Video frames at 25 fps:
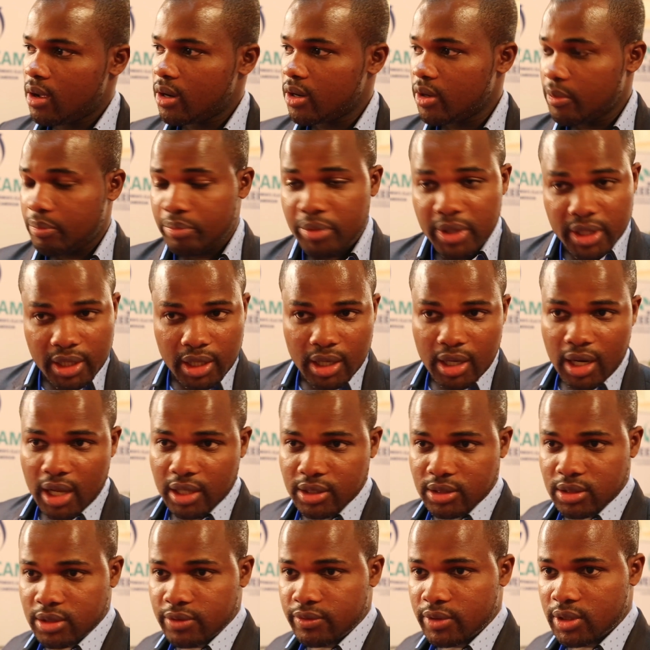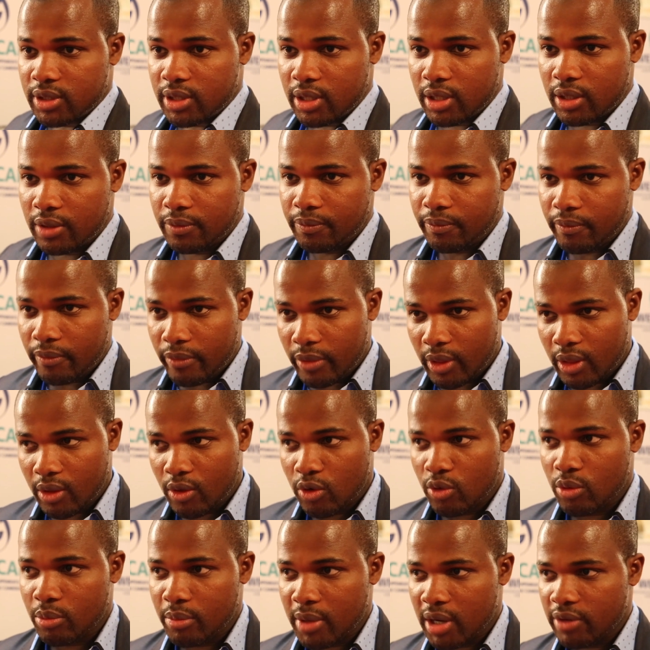repliquer l'activité
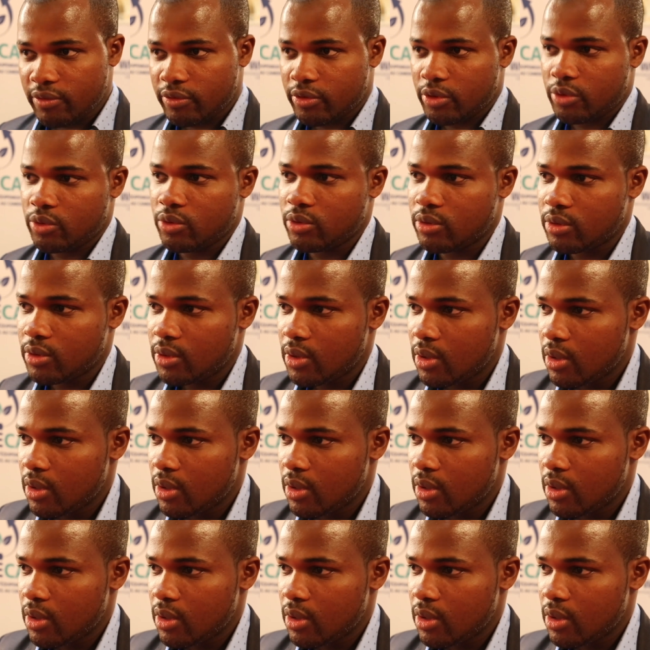du moment venu.